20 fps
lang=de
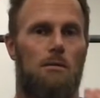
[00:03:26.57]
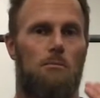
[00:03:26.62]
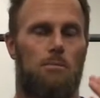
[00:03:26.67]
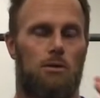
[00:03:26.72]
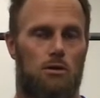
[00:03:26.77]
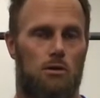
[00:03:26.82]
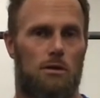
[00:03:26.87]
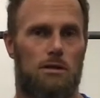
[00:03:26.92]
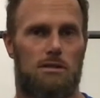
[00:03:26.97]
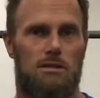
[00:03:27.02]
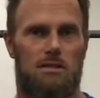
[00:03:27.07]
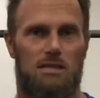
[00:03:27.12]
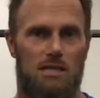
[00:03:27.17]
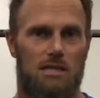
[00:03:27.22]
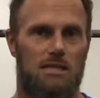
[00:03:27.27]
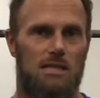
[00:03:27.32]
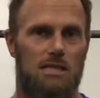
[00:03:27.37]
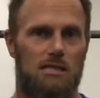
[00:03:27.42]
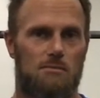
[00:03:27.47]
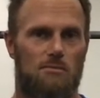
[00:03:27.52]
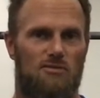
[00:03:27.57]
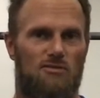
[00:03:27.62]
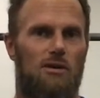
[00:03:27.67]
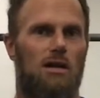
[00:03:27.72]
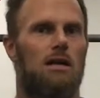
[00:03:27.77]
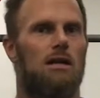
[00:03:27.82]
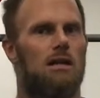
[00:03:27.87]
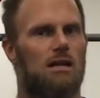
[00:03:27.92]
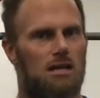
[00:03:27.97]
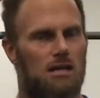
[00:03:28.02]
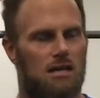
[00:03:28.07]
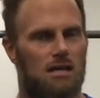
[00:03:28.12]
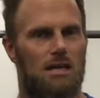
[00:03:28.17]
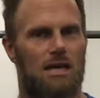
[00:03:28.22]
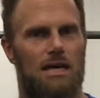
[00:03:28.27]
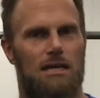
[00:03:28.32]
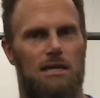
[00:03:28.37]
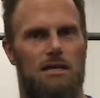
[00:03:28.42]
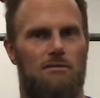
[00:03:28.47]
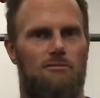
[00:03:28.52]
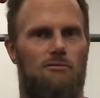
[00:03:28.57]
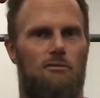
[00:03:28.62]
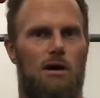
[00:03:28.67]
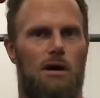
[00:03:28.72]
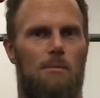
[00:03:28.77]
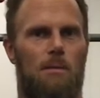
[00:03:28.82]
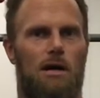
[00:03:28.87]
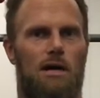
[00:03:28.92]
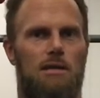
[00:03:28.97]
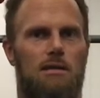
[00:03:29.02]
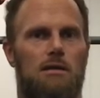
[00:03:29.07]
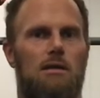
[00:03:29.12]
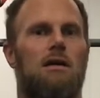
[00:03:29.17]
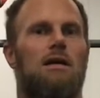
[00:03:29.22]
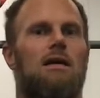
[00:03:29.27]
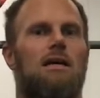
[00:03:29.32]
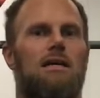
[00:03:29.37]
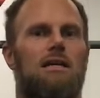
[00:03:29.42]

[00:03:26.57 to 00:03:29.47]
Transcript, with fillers: Bedeutet in diesem Fall, kleine Info am Rande,